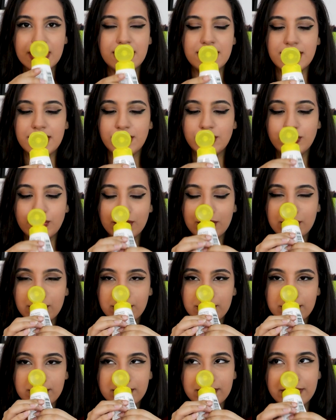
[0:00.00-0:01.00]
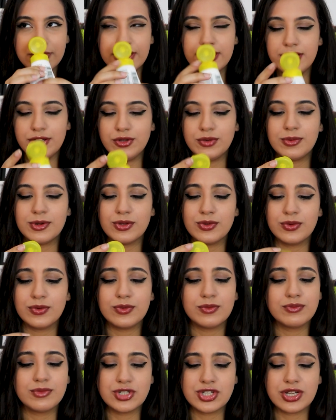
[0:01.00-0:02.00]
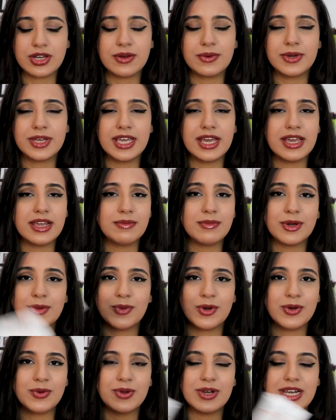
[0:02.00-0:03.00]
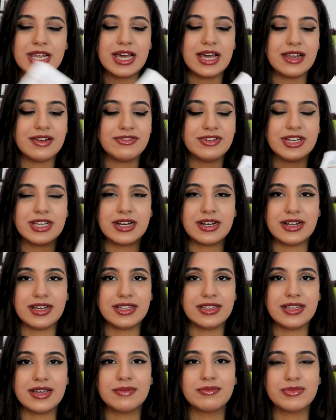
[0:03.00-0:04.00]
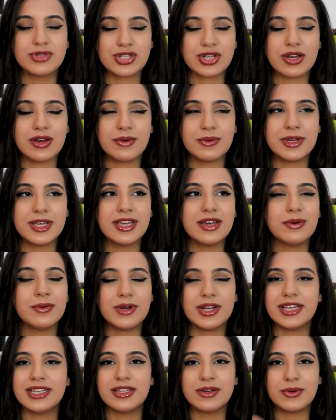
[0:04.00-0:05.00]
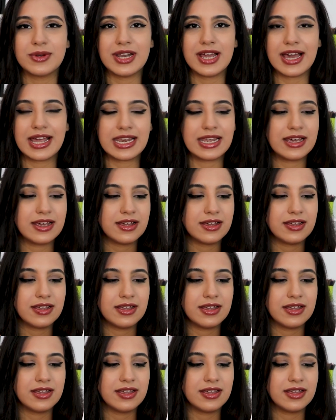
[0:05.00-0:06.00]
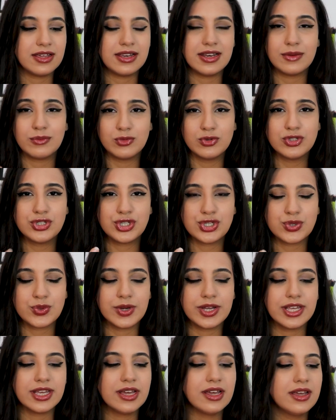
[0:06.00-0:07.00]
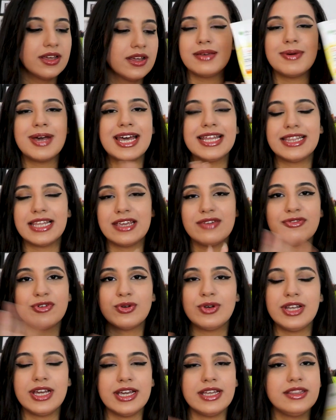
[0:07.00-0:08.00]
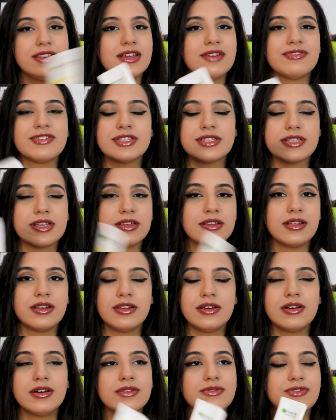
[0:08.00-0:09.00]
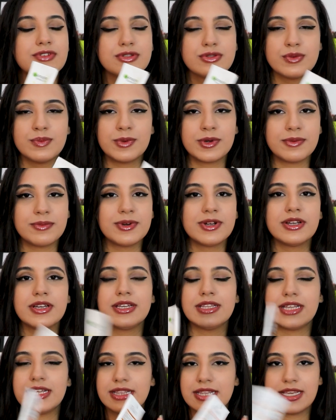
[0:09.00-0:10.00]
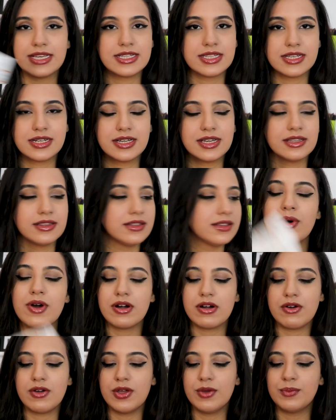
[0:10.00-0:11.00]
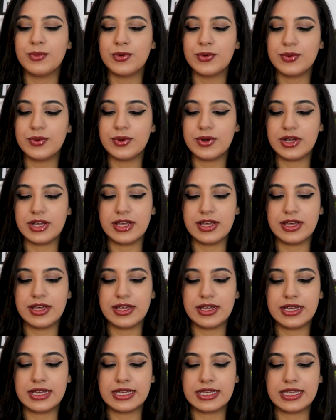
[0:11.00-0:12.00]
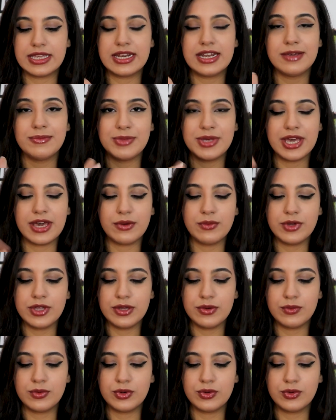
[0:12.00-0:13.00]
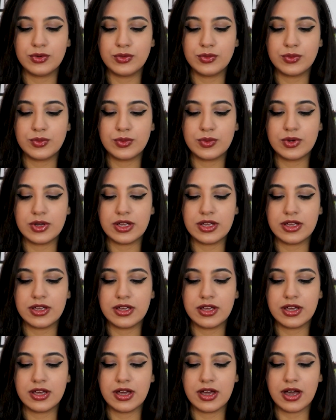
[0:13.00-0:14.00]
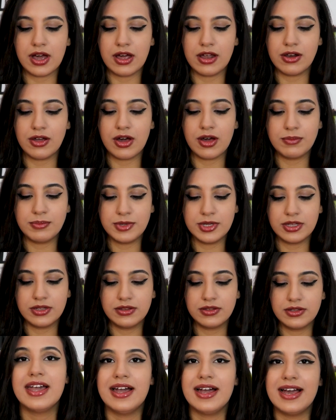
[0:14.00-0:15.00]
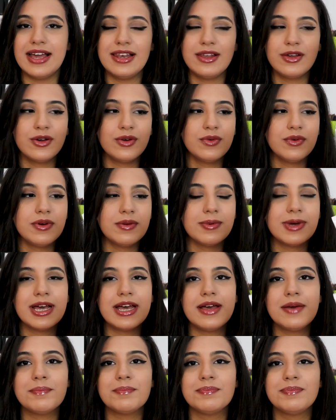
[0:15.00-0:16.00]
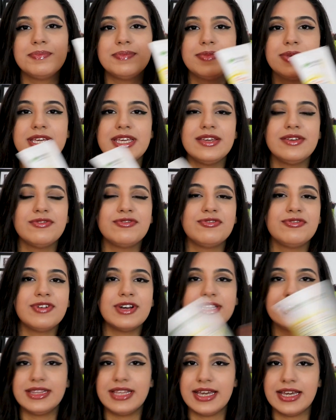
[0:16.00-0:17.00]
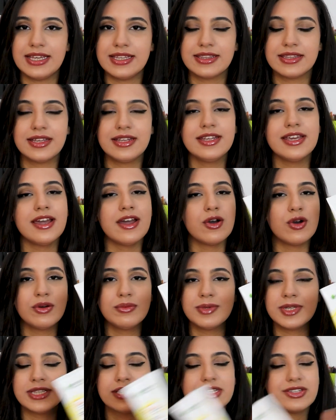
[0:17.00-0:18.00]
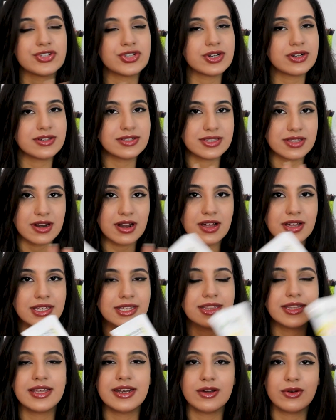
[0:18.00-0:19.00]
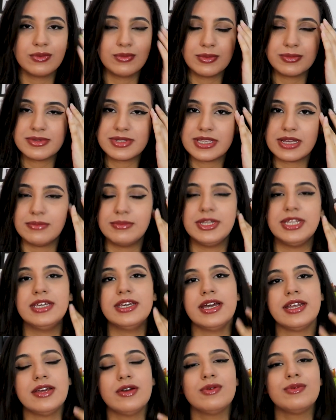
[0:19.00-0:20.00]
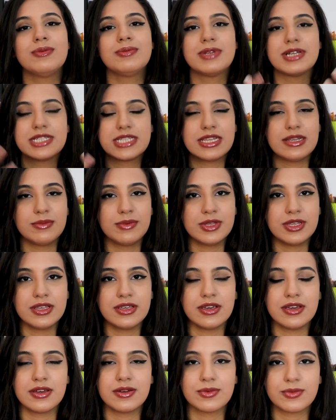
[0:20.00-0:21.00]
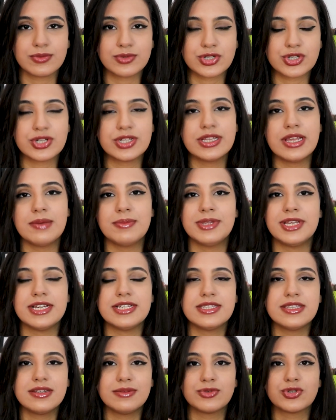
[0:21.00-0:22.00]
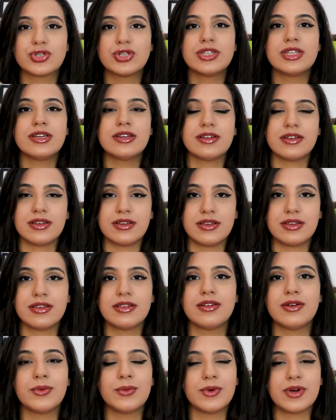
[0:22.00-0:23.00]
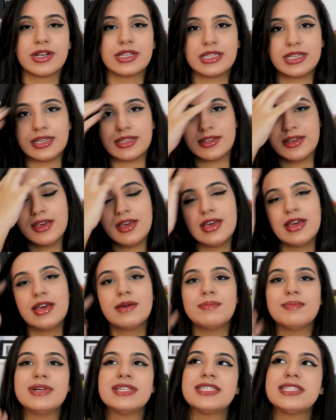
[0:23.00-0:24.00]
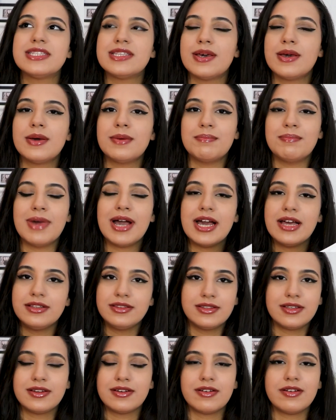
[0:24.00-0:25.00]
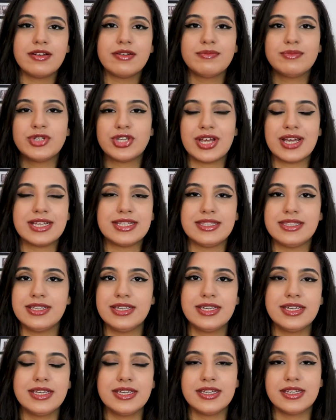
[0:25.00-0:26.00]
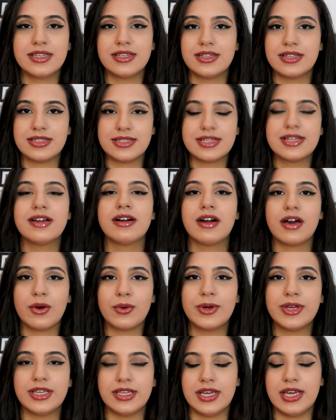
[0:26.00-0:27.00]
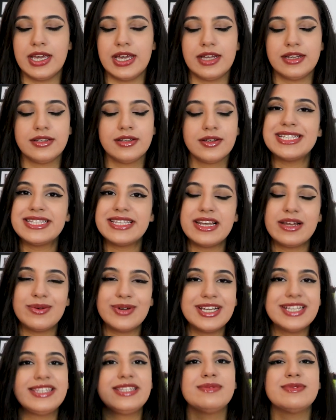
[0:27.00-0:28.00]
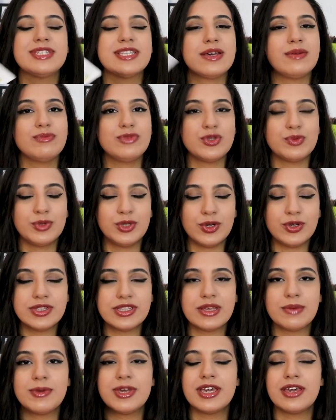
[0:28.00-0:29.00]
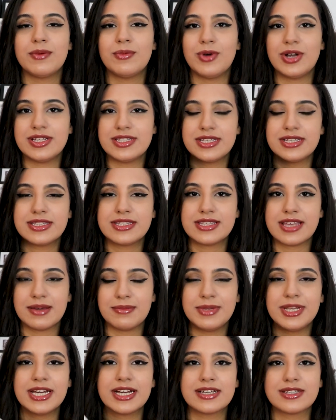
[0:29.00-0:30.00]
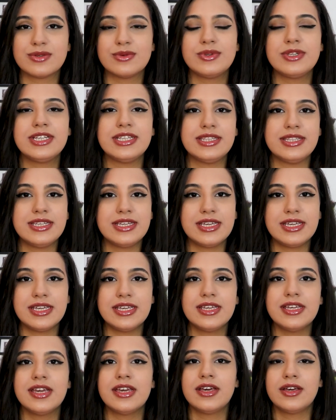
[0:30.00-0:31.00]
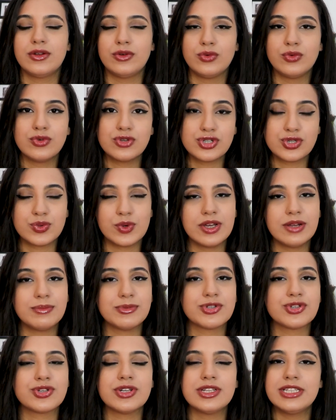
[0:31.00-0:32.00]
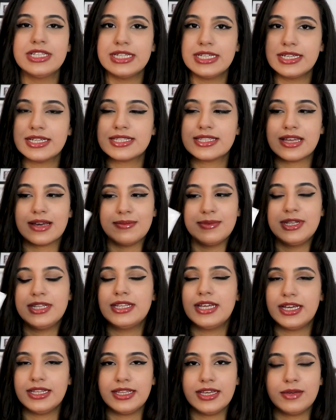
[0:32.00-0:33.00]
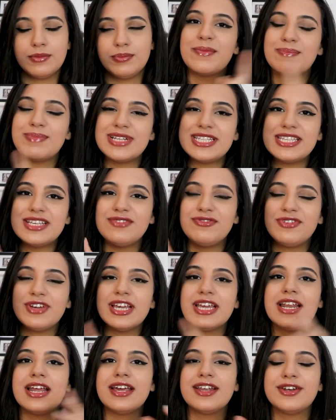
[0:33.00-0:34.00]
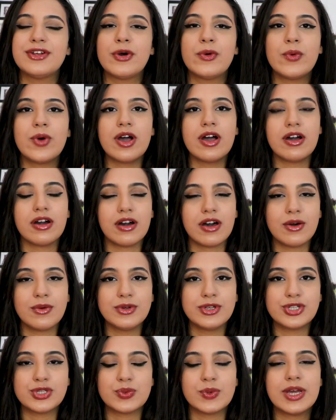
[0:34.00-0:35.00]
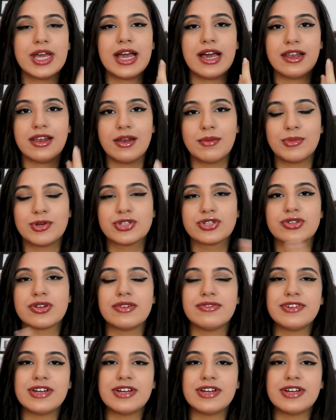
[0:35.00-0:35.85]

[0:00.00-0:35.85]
ريحته ريحته برضو مش قويه هي المجموعه كلها على فكره ريحتها مش قويه وريحتها كلها على آه، ليمون شويه ده بقى هتلاقيه في كل حته في الصيدليات في السوبر ماركت هتلاقيه كتير جدا هو قوامه آه، كريمي قوي ولونه آه، على ابيض هل هو بقى بيفتح الدنيا هو بيدي اشراق الصراحه جدا اول ما بتستعمليه يعني اول ما بتغسلي بيه بشرتك بتحسي ان بشرتك نورت كده بس مع التكرار مش هيديكي نتيجه قويه يعني بس لو انت مثلا مش بتحطي ميك اب وعايزه تستعملي غسول يديكي نور شويه لبشرتك استعملي ده هتحبي بس الفكره ان هو قوي شويه على البشره